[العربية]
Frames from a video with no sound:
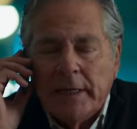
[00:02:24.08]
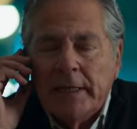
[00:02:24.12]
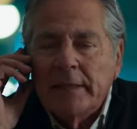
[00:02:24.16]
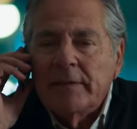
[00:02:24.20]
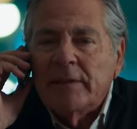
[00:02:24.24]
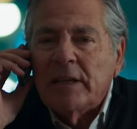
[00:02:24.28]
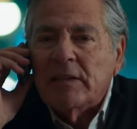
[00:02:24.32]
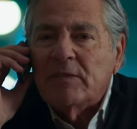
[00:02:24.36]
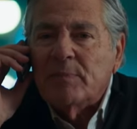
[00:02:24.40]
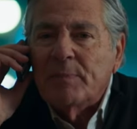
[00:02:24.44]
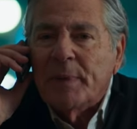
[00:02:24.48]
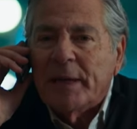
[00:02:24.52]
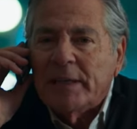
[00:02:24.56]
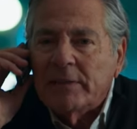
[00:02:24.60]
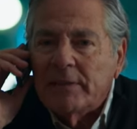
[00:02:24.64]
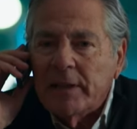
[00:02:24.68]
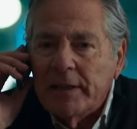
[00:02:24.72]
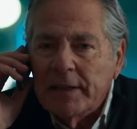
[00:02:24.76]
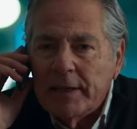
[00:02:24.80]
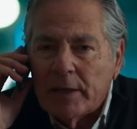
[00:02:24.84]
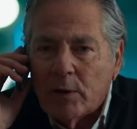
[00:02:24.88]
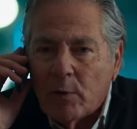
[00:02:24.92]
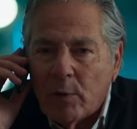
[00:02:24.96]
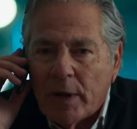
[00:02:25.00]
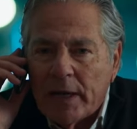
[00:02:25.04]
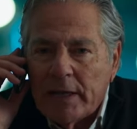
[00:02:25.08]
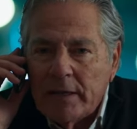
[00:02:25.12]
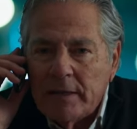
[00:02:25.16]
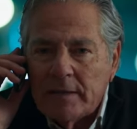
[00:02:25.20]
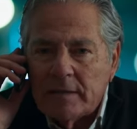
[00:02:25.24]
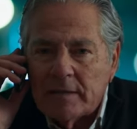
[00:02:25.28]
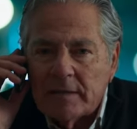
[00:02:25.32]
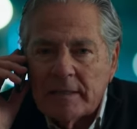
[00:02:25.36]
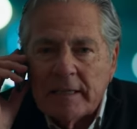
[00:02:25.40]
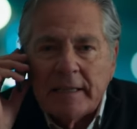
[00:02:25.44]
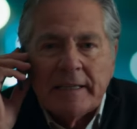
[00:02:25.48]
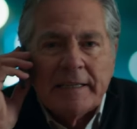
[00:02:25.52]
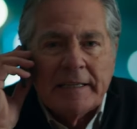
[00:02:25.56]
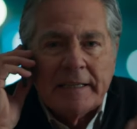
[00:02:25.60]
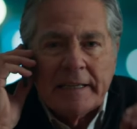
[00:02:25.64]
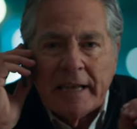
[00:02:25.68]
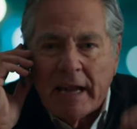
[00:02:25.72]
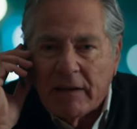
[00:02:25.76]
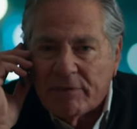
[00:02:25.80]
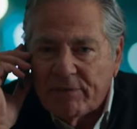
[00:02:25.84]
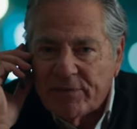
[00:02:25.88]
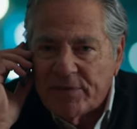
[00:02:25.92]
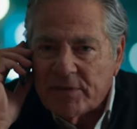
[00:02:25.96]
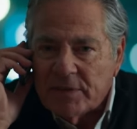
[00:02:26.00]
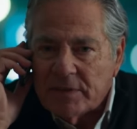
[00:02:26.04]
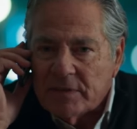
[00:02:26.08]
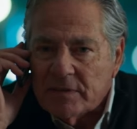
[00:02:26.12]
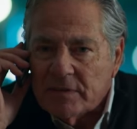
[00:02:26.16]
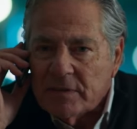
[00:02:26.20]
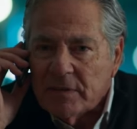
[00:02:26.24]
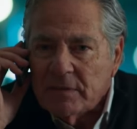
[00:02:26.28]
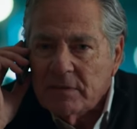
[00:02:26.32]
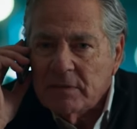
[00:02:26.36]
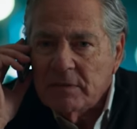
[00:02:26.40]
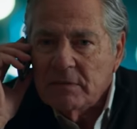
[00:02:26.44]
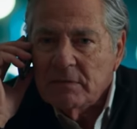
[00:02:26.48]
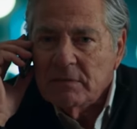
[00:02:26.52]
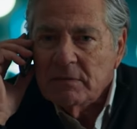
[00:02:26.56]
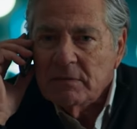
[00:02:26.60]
انت سمعتني كويس نفذ